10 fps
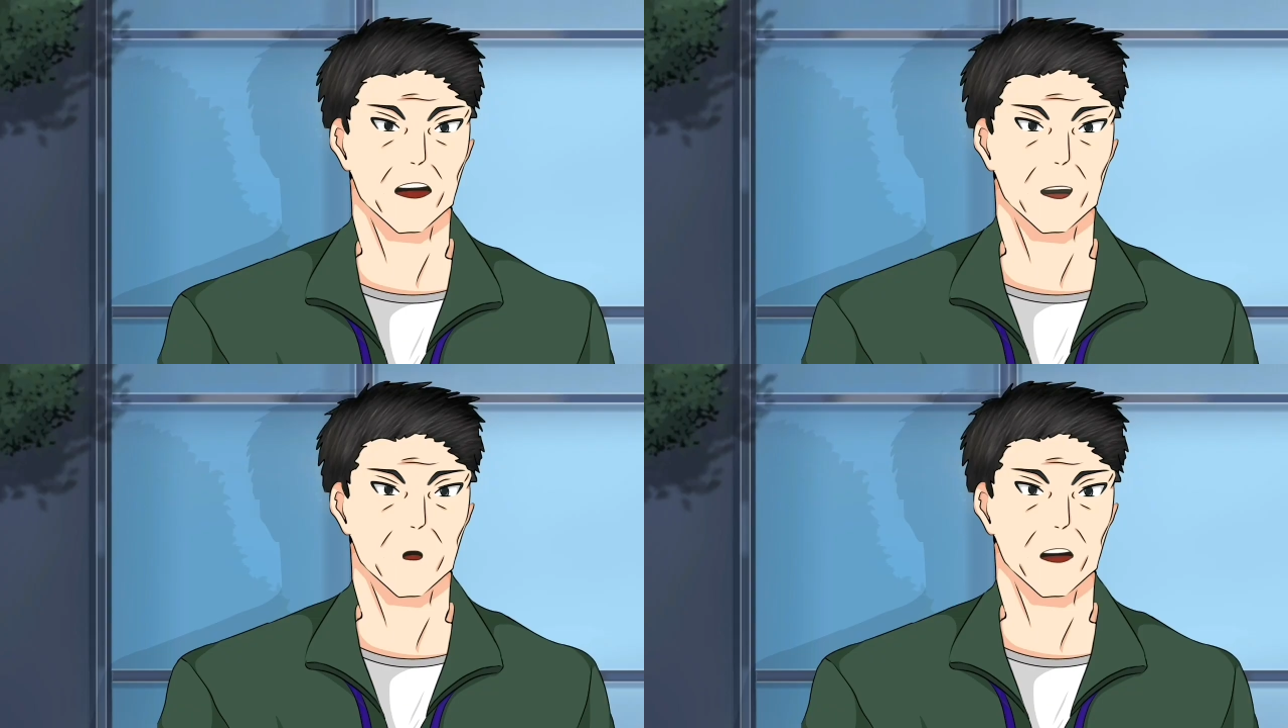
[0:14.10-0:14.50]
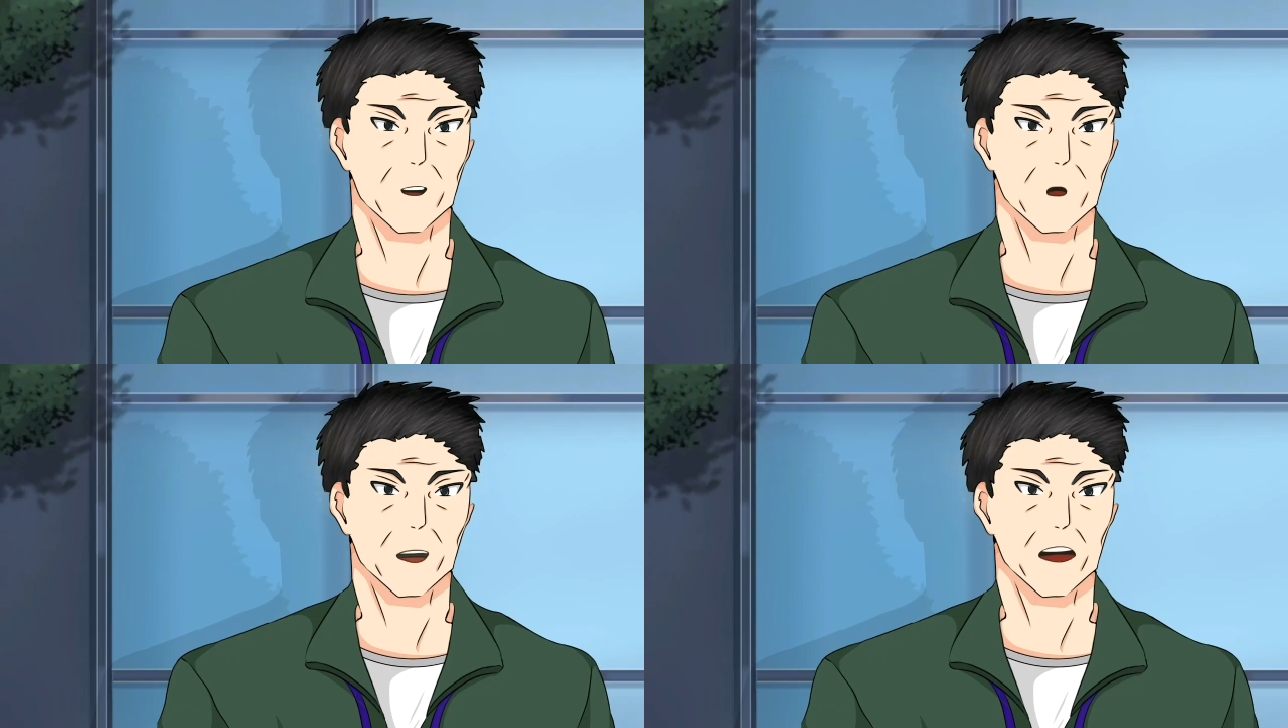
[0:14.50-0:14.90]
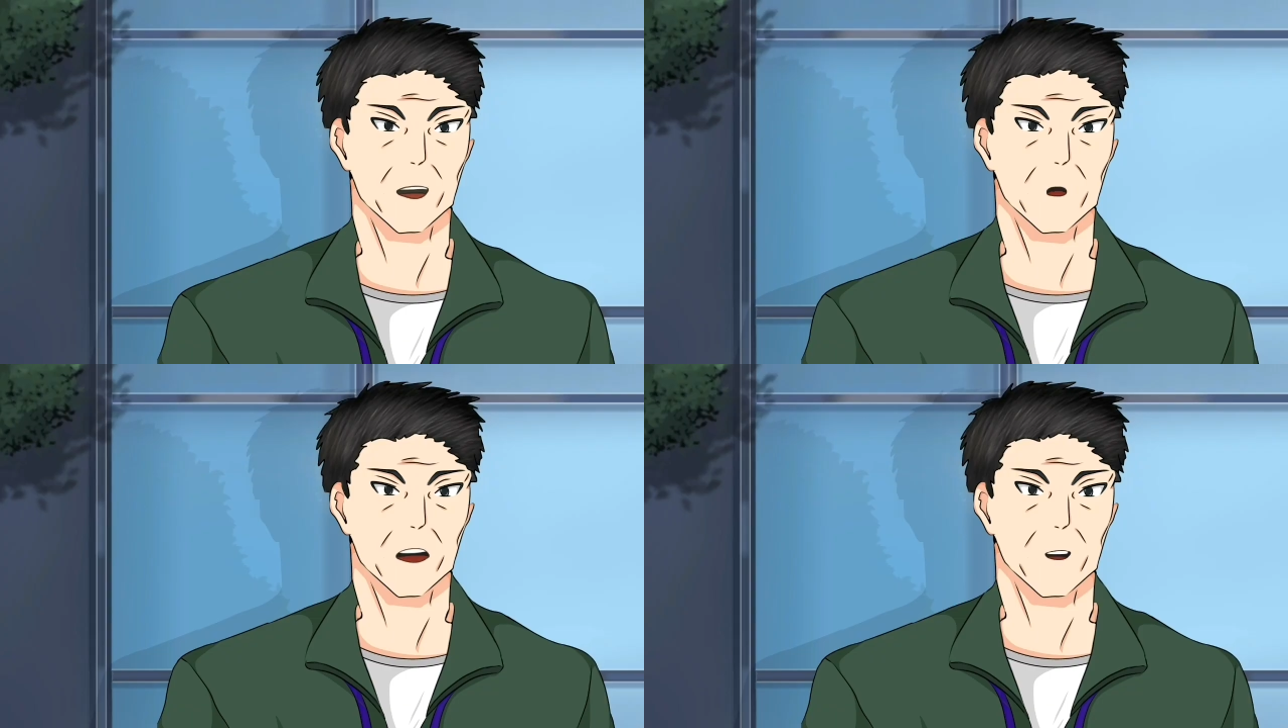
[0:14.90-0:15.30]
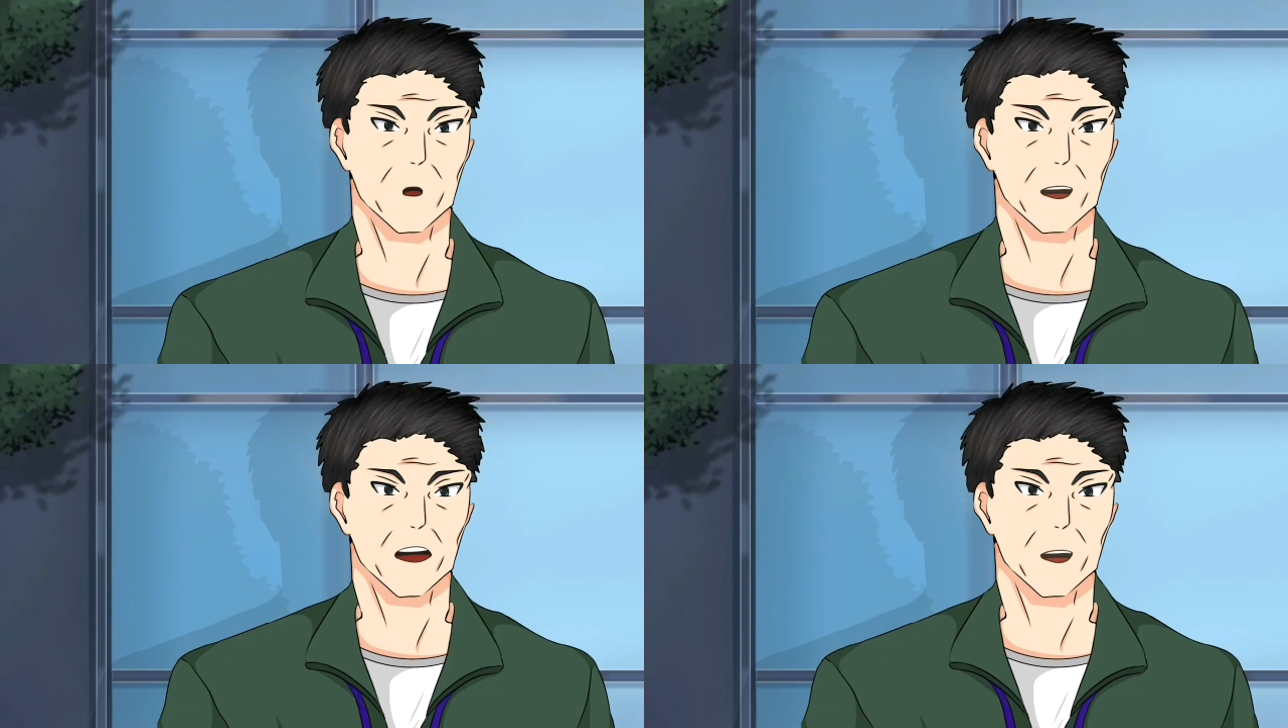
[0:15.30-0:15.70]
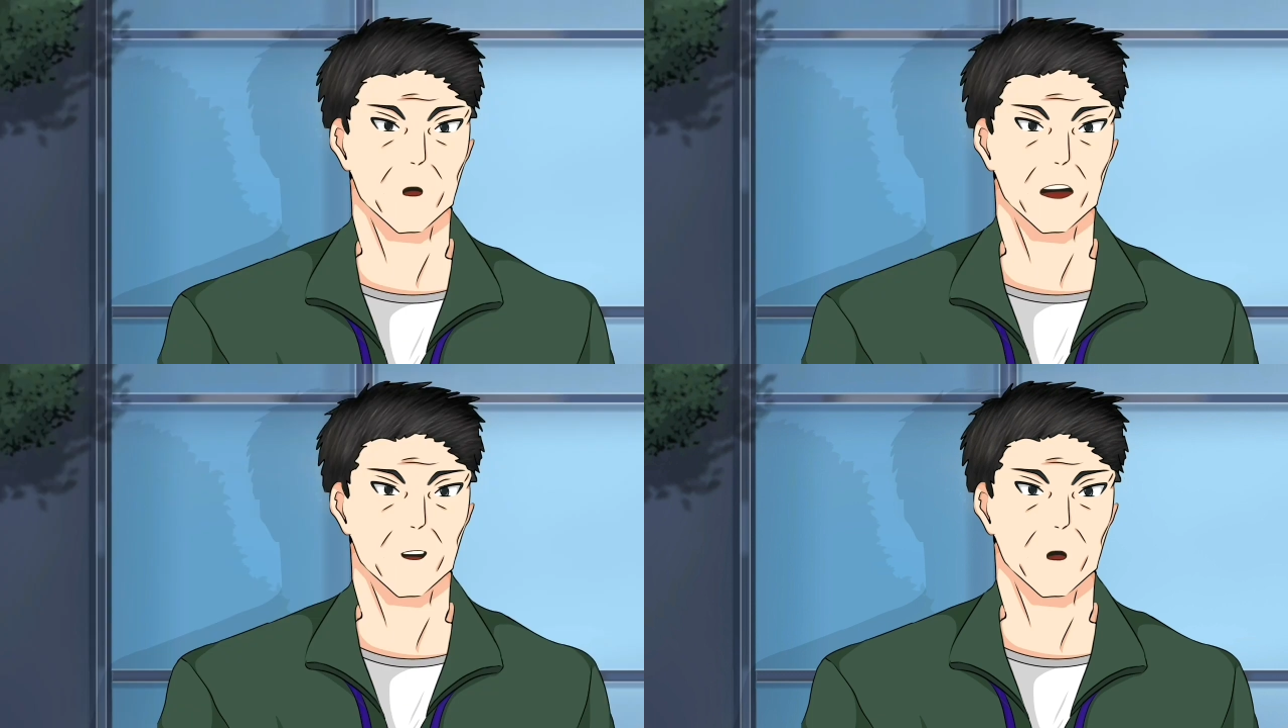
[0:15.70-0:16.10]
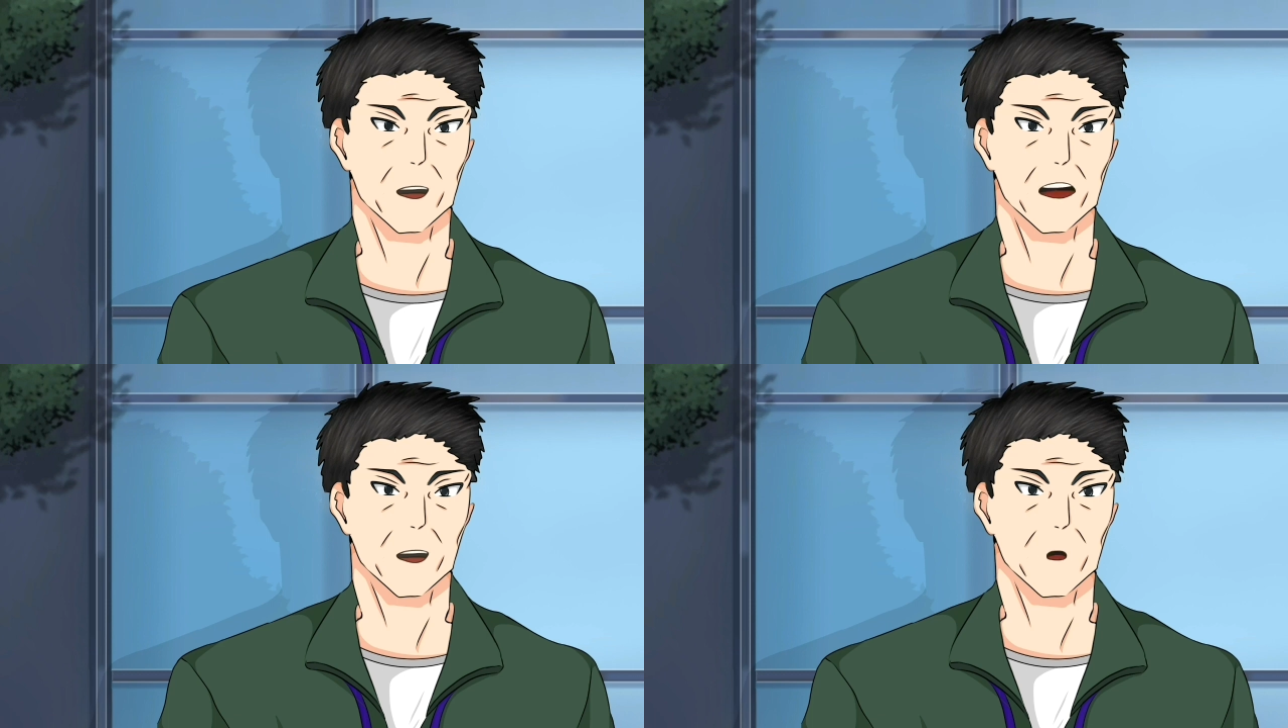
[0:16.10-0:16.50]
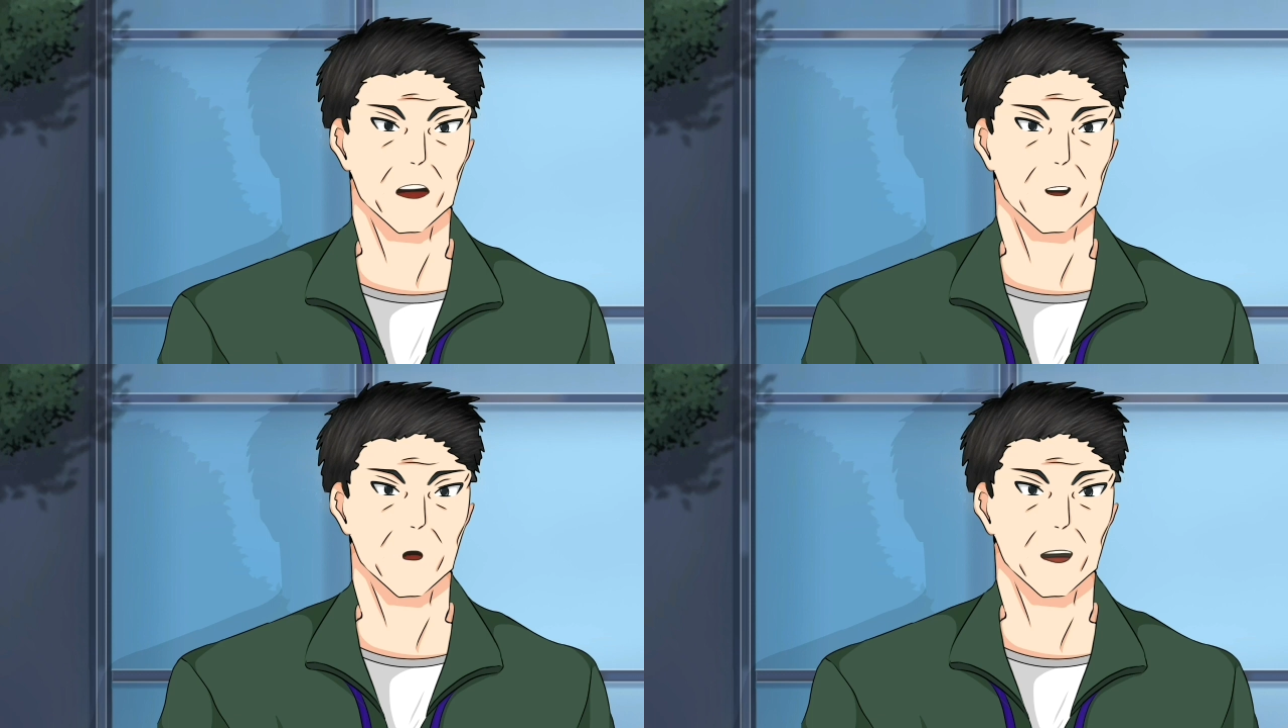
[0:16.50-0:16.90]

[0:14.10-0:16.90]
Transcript: Good morning, students. Today is